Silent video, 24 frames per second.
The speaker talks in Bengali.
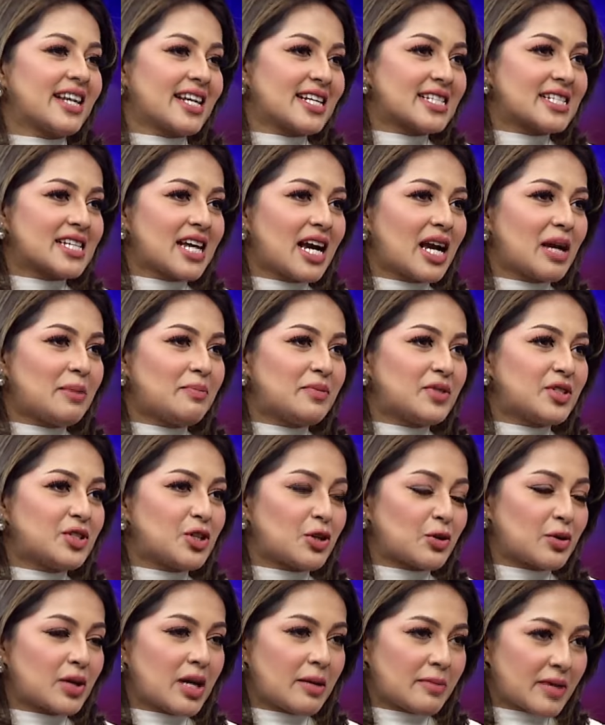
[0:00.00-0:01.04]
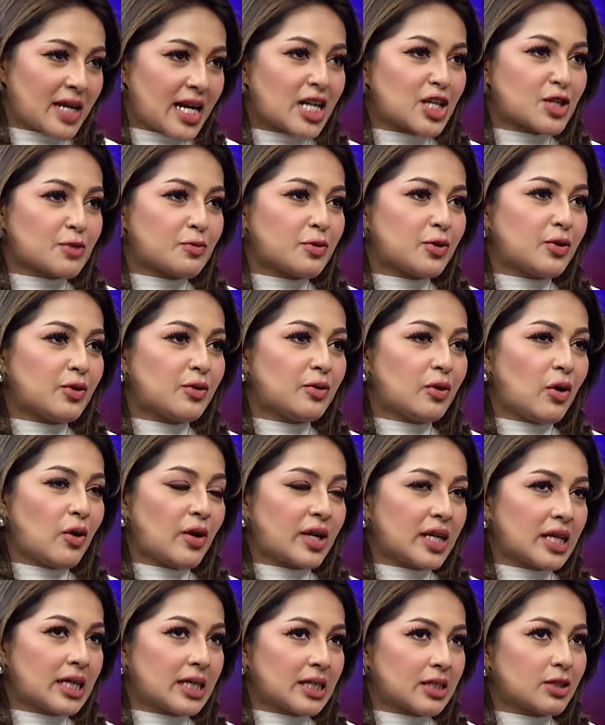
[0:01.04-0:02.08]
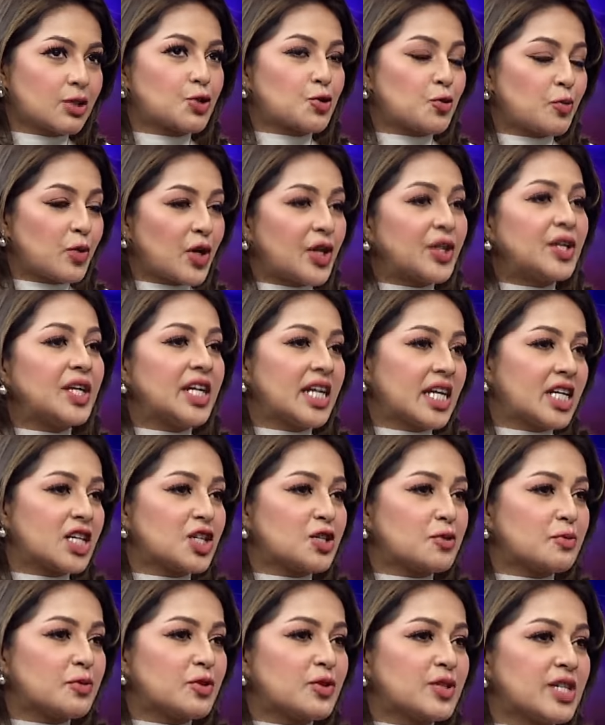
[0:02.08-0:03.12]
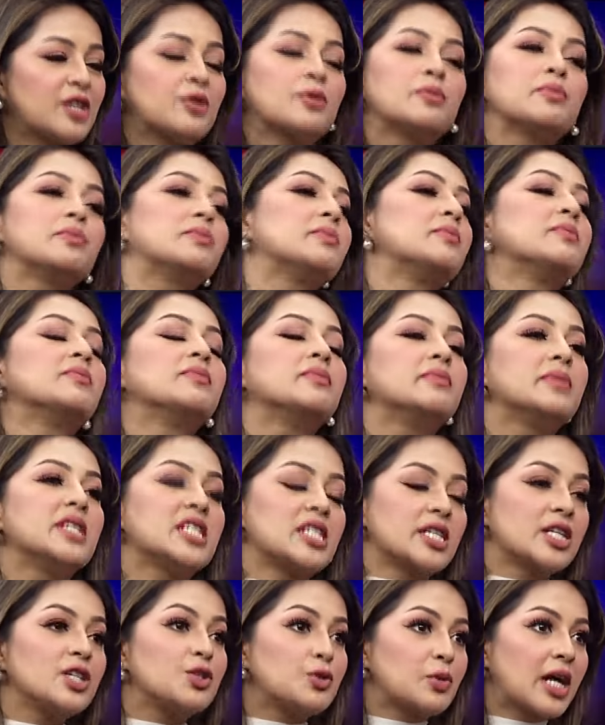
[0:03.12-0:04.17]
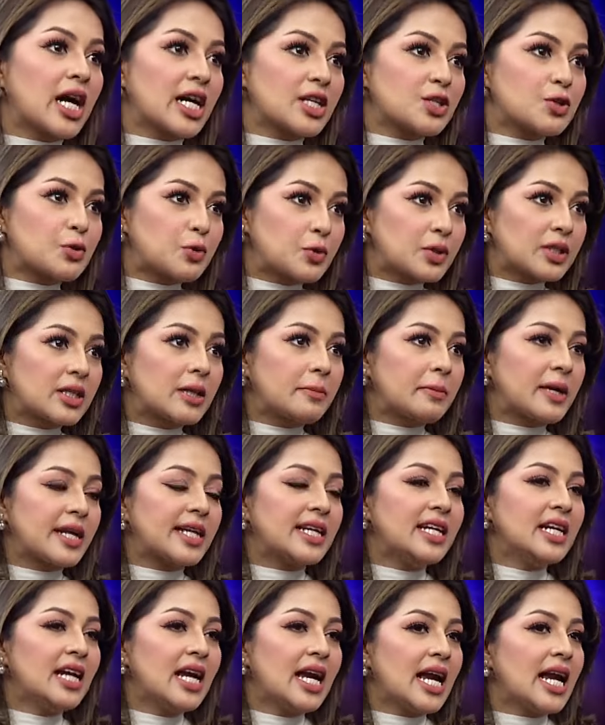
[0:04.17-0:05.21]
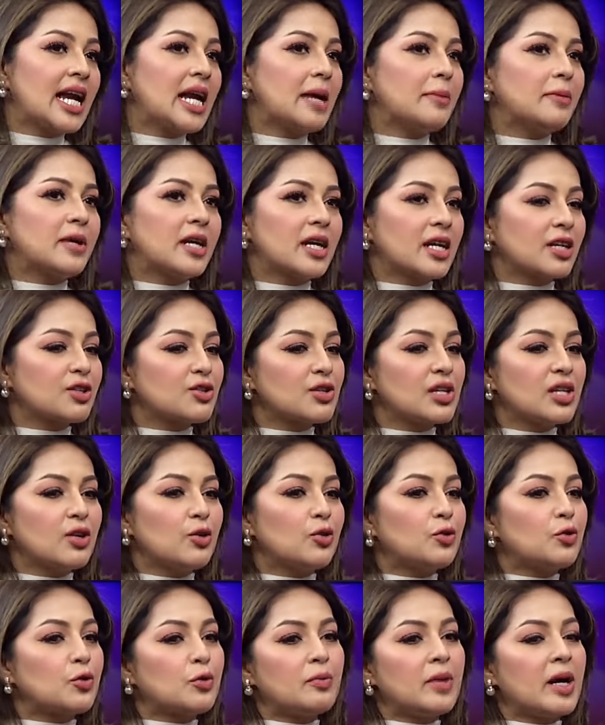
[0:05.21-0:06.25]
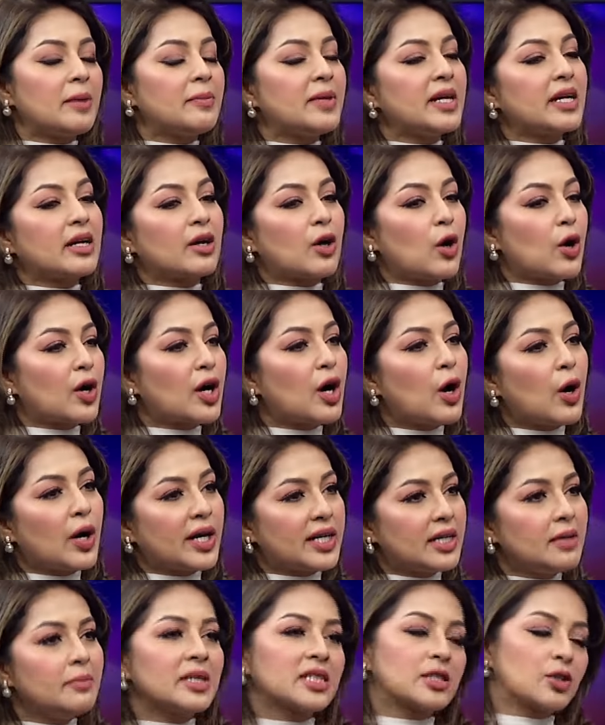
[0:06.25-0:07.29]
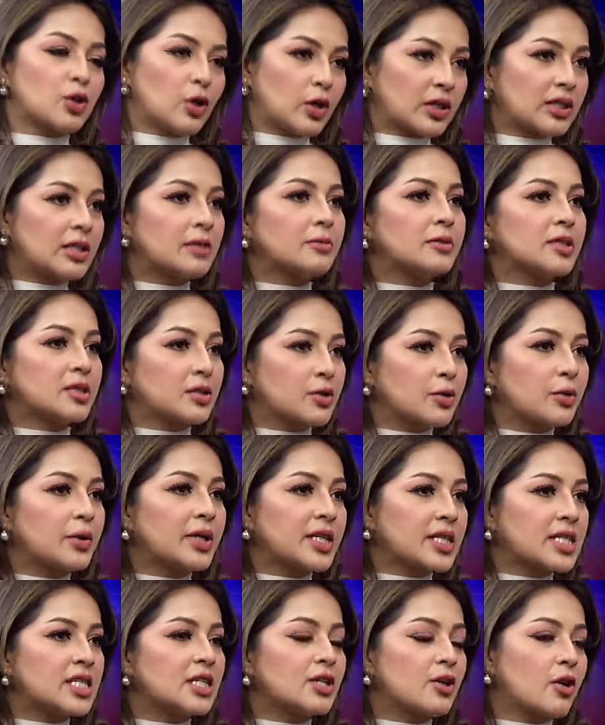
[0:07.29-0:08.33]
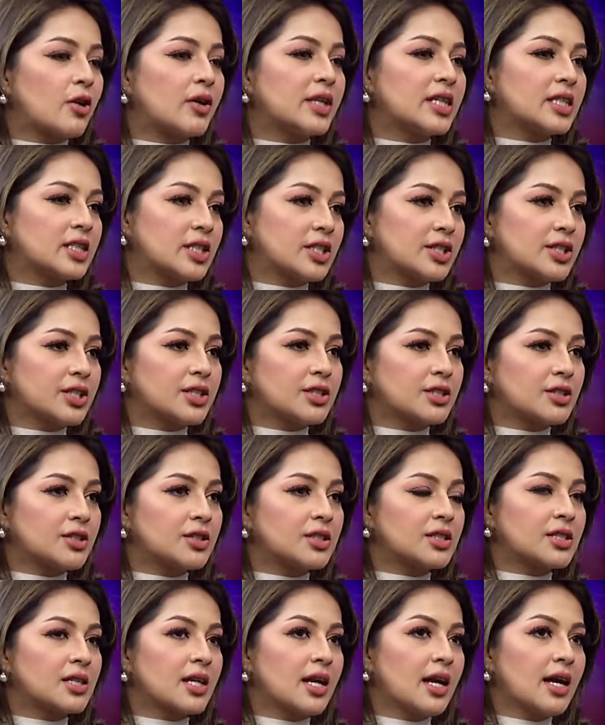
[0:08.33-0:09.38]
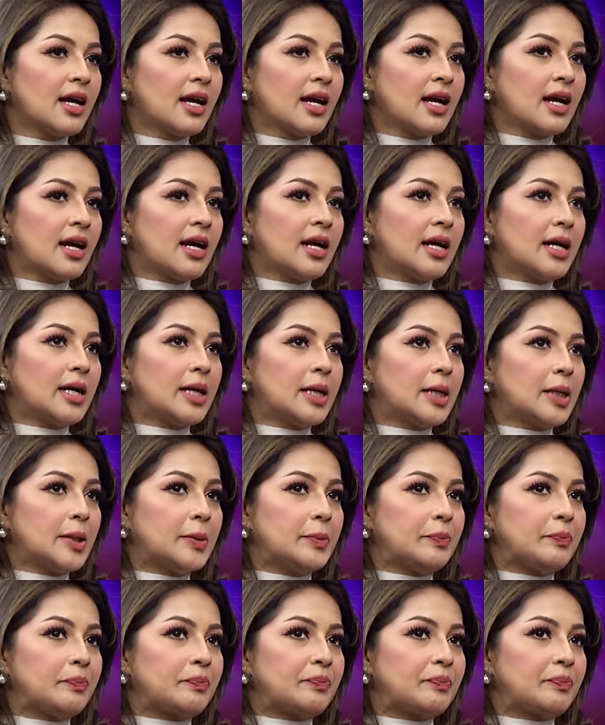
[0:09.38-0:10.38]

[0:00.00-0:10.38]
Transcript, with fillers: নেক্সট টাইম যখন আবার আসবো অনেক সময় নিয়ে আসবো যেন বেশ কিছু কাজ করতে পারি এবার অ্যাকচুয়ালি ওরকমভাবে করা হয়নি বাট কথাবার্তা হয়েছে অনেক ডিরেক্টরস um,